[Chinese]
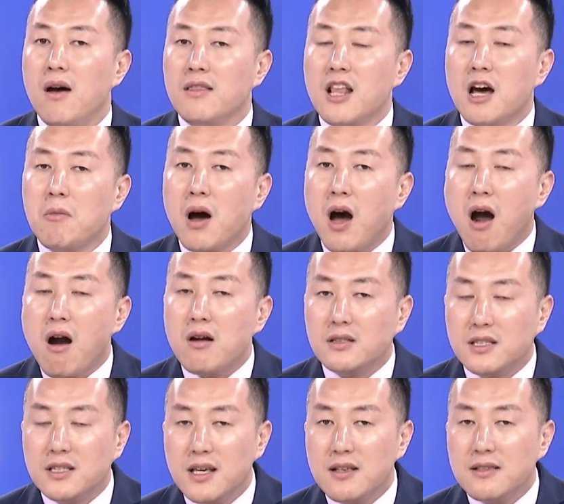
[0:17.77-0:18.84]
那么
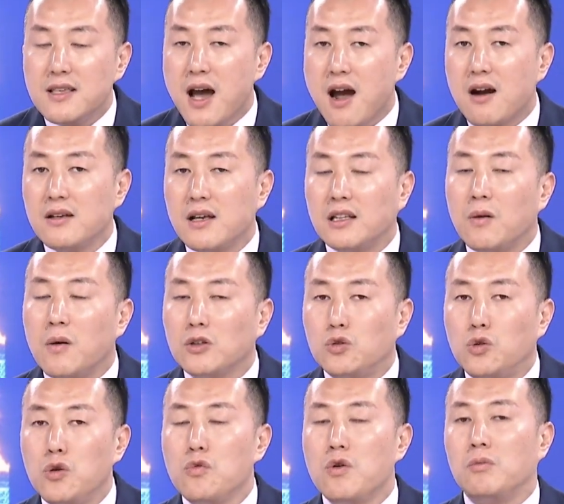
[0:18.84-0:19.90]
现在而言的话，
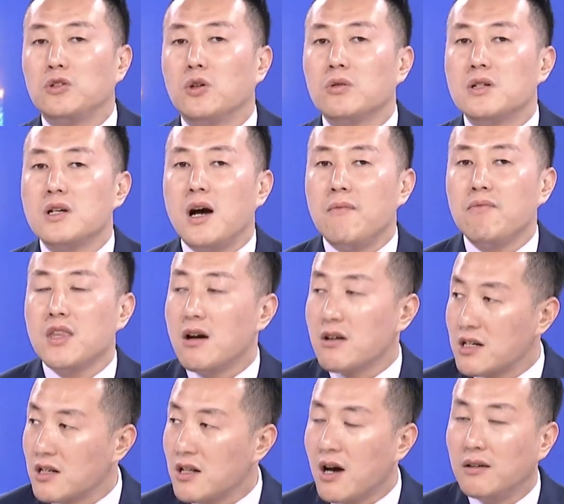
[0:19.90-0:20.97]
对于我们投资者要
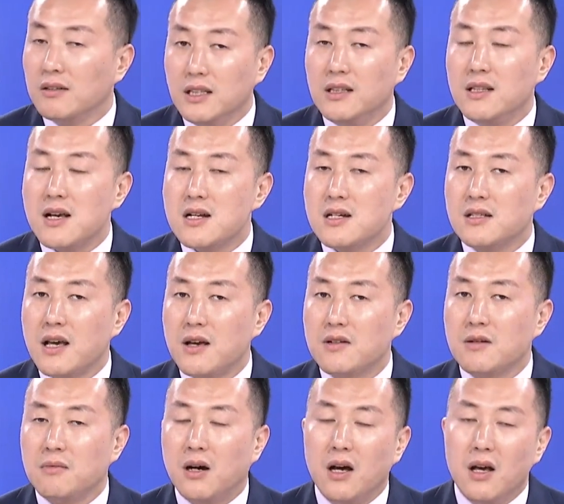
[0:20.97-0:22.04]
知道一点是在于
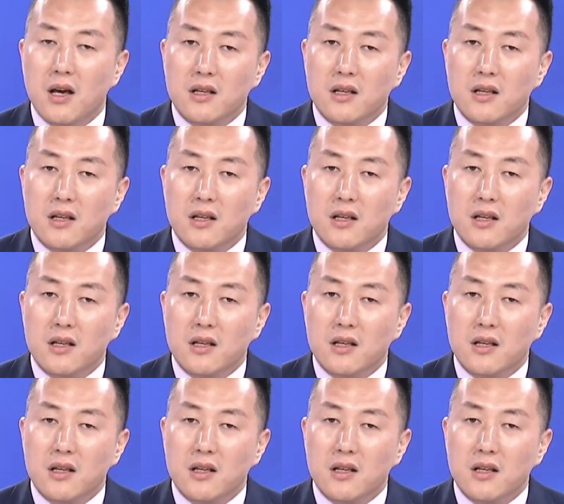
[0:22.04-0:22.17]
什么？